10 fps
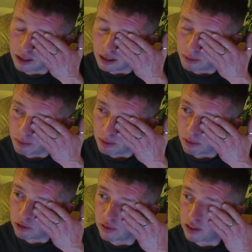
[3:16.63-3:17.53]
gdybym nie
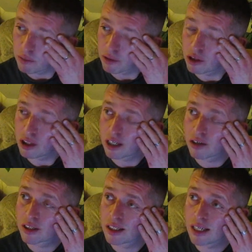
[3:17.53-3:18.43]
miał świadomości
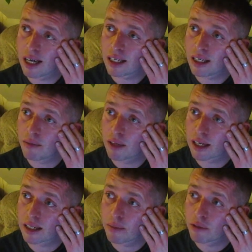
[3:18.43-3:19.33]
tego, za kim
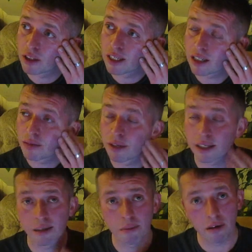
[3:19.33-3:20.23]
tak na, czy za czym
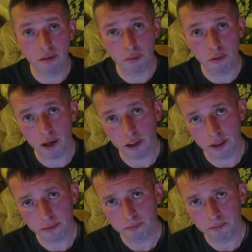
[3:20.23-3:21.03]
tak naprawdę płaczę.